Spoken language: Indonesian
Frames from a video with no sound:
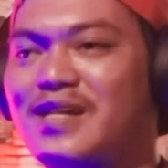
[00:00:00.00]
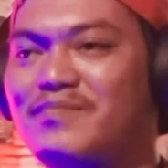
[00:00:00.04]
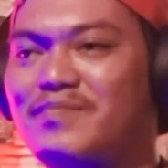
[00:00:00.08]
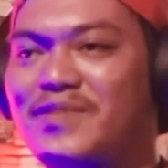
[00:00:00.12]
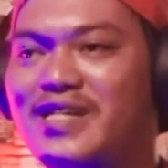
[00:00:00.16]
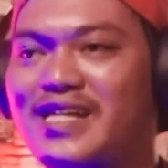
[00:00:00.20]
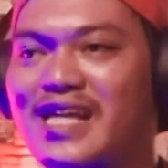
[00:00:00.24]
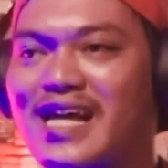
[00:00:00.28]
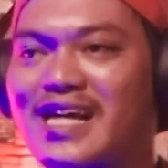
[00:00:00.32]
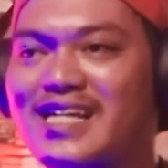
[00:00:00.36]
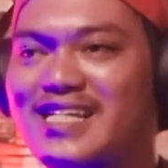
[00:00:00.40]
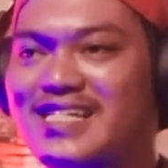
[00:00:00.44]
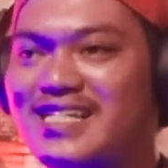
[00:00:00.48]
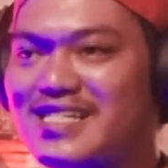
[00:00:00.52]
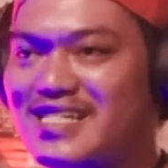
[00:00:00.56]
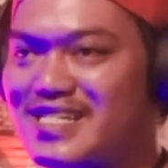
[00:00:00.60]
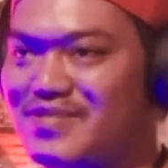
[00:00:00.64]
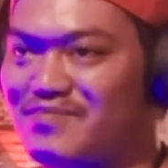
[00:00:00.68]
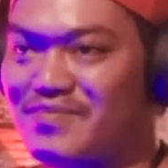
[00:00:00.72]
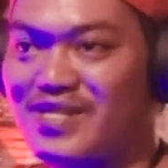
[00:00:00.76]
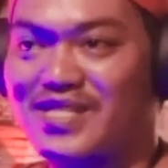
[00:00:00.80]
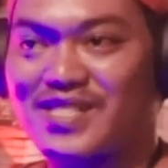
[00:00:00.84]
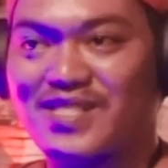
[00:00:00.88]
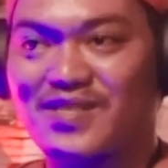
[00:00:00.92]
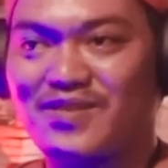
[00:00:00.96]
dan meyakini
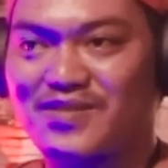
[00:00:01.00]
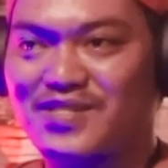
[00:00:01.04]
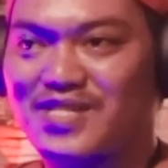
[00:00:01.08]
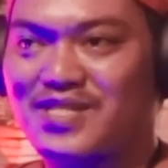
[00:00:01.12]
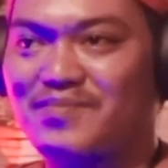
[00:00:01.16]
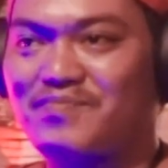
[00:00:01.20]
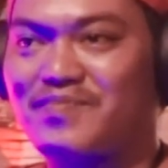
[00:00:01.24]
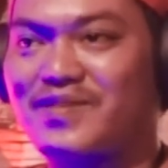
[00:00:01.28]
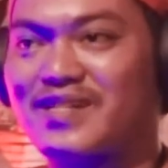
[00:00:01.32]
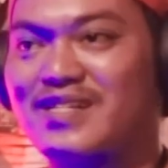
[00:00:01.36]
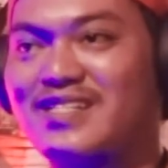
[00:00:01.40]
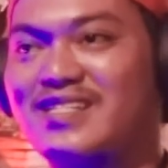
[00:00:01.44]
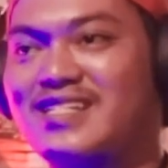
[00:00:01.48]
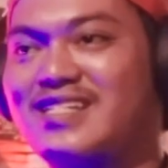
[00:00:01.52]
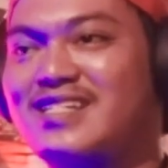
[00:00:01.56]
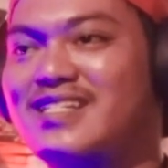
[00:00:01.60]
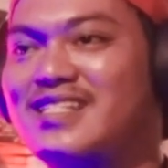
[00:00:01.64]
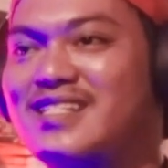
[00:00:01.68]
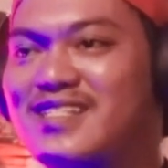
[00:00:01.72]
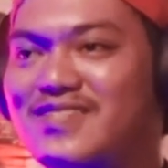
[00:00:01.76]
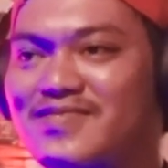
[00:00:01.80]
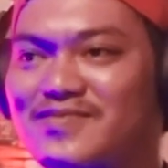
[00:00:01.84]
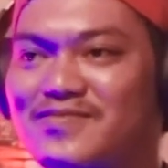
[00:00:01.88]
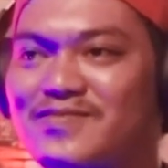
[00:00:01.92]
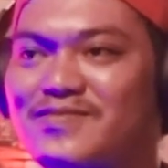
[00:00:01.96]
mitos seperti
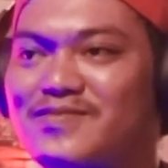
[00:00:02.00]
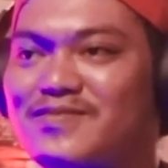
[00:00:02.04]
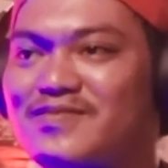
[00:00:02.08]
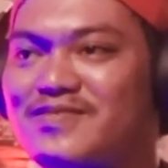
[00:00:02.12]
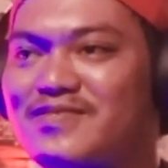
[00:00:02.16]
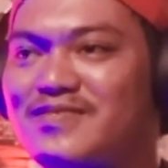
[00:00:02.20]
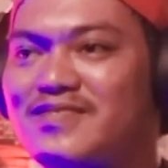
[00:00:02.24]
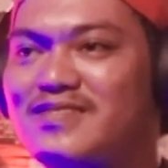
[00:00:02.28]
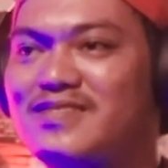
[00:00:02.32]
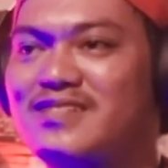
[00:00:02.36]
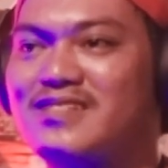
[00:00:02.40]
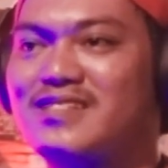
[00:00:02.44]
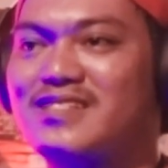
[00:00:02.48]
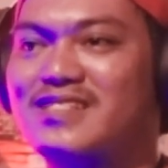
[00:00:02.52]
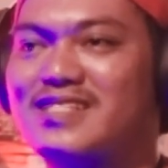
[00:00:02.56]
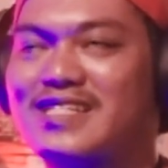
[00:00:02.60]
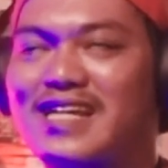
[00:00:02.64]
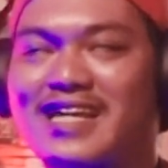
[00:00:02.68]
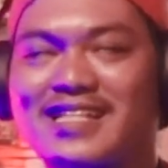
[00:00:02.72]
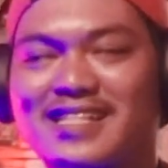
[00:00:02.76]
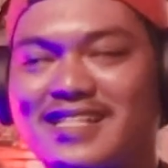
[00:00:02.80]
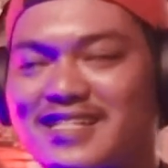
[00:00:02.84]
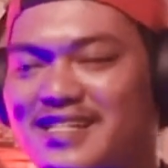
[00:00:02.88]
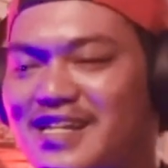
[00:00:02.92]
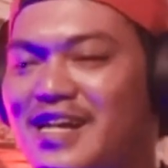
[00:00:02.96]
itu. Oke. Okay,
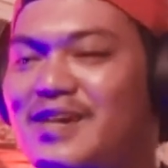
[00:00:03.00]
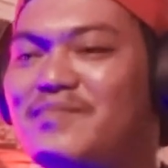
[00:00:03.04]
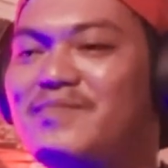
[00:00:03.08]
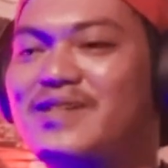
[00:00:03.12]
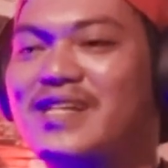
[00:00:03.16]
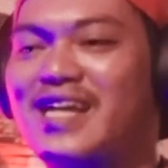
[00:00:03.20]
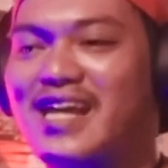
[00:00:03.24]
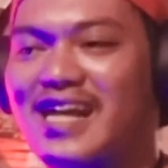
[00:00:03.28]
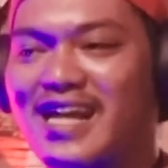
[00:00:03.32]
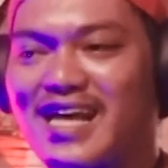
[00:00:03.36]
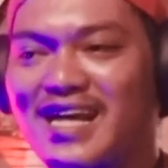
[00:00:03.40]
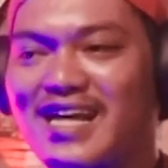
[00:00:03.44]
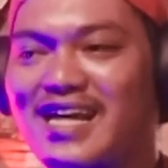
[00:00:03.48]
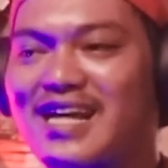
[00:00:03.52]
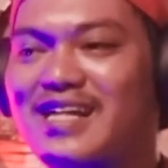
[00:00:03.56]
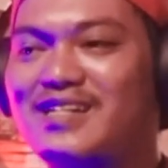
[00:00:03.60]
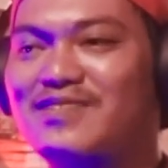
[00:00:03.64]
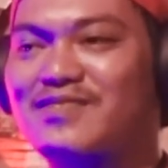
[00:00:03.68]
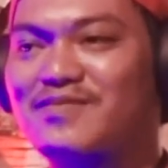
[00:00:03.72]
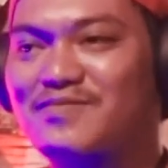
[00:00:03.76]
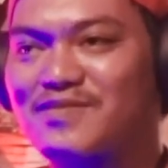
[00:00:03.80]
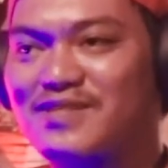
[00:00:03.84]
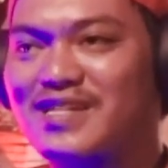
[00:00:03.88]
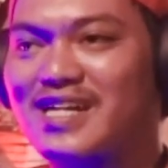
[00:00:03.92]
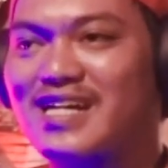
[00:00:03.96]
Saya okay, tidak okay. menyalahkan
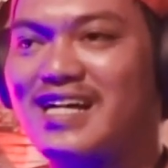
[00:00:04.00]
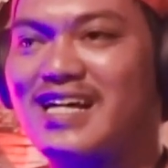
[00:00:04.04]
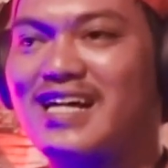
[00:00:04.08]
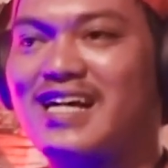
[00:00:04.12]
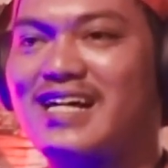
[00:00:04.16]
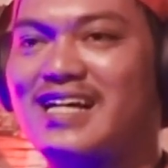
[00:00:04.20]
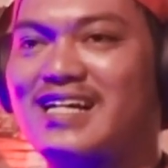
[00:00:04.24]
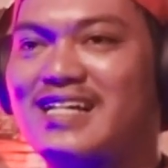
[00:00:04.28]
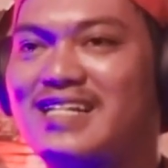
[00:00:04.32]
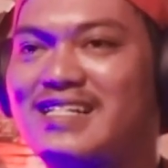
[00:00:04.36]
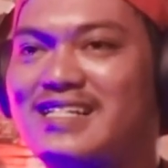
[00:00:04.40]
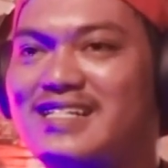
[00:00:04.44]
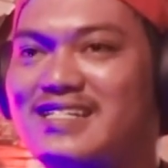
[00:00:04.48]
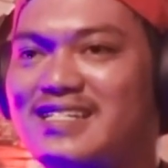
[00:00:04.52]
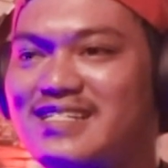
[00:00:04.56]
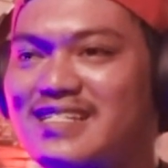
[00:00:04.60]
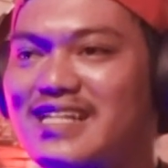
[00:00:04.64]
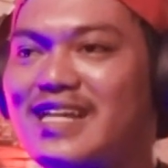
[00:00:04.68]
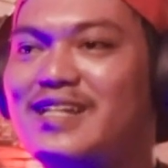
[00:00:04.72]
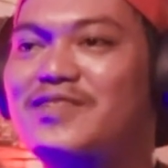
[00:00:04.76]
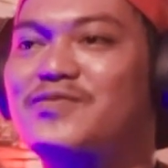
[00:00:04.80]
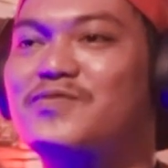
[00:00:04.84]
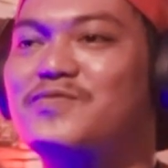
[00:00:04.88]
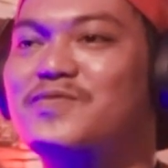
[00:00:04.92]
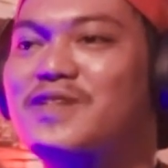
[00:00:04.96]
juga
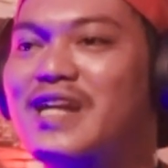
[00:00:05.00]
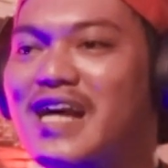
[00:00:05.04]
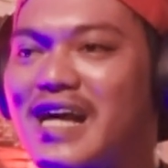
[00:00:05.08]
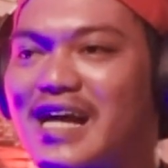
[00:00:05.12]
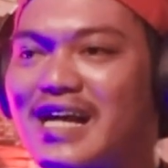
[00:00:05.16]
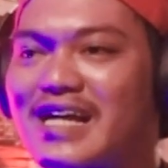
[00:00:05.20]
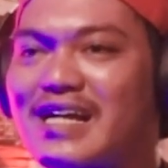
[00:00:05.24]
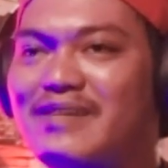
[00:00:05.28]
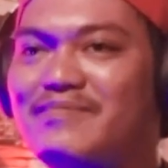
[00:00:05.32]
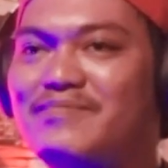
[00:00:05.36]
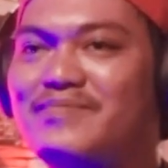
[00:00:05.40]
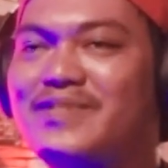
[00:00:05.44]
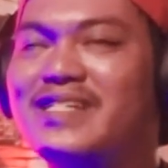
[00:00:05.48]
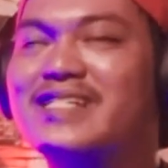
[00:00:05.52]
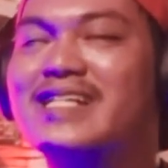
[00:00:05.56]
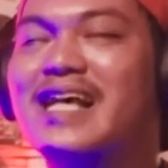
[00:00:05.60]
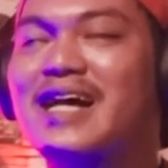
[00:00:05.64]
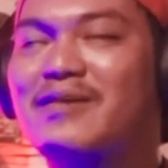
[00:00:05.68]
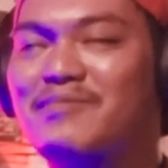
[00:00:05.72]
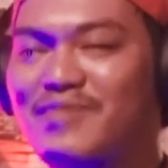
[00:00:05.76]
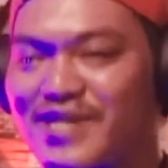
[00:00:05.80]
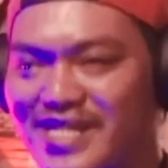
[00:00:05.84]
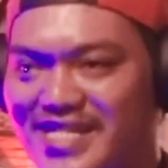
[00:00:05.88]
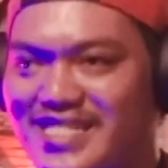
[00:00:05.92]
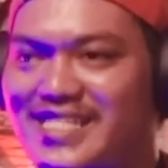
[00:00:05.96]
dan juga
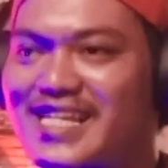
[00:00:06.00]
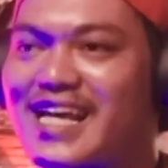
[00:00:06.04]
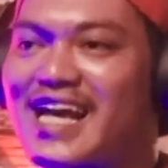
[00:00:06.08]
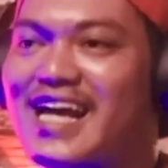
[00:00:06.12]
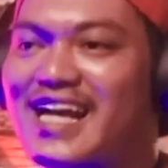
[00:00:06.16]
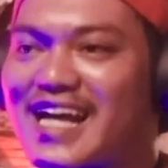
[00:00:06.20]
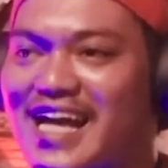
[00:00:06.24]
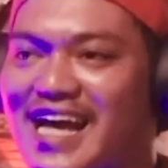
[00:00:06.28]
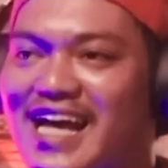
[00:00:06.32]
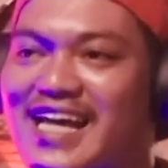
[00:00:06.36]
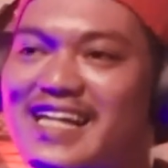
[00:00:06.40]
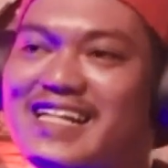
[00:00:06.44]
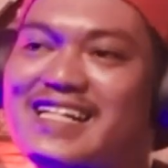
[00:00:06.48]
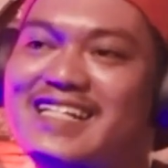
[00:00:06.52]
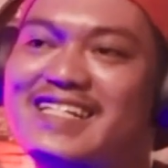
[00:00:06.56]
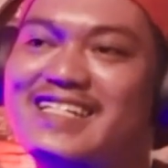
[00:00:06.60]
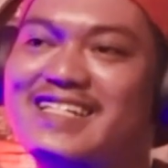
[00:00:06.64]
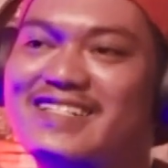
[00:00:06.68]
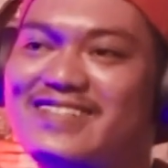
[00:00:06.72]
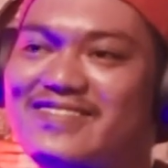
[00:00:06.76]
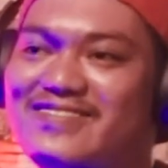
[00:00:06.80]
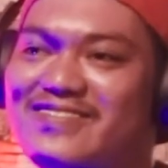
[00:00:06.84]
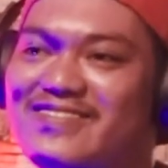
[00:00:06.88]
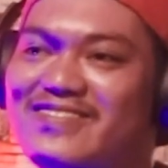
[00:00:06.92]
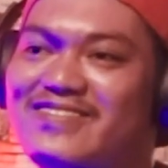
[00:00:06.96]
bisa mengiyakan
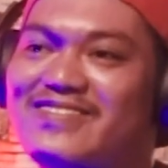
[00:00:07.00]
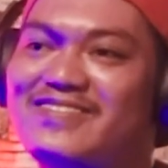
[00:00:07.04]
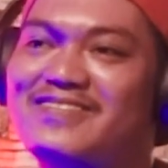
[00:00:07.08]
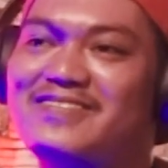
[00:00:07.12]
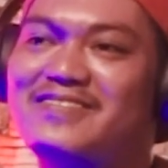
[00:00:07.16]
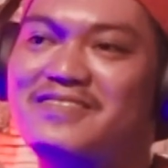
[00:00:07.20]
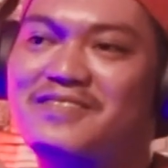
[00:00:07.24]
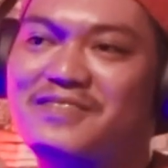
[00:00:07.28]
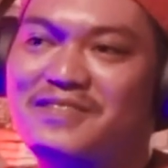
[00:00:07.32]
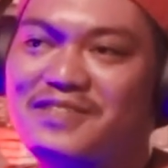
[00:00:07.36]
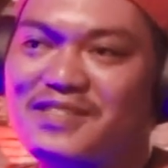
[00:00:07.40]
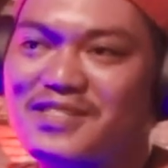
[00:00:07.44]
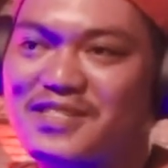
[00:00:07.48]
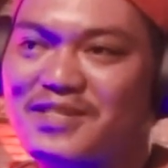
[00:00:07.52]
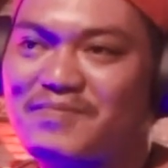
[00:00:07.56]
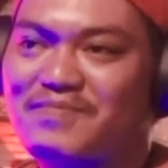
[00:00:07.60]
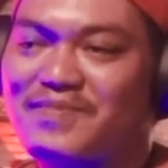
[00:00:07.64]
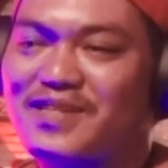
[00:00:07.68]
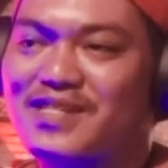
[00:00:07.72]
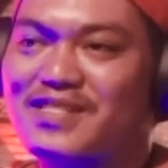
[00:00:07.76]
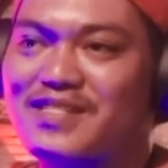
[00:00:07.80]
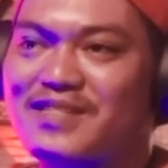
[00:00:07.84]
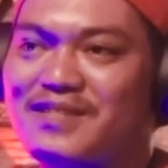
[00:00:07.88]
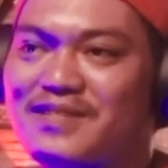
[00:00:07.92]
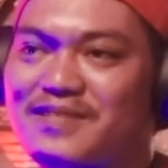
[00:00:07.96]
gitu.
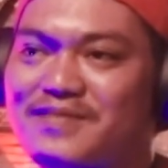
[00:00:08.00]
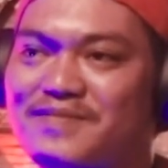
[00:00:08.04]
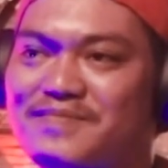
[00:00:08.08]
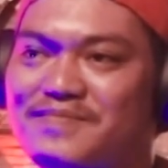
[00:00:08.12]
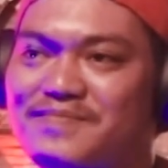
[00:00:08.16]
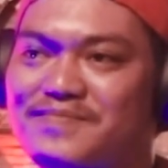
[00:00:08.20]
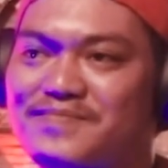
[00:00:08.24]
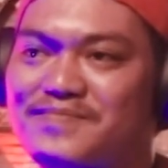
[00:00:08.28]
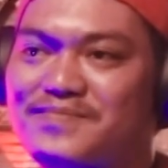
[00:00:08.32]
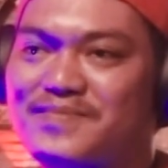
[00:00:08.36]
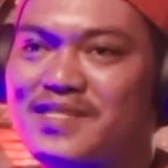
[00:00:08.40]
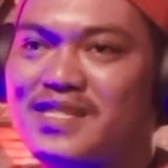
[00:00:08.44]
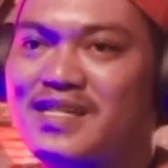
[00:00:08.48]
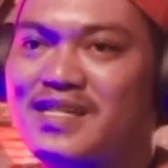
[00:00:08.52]
Mengiyakannya?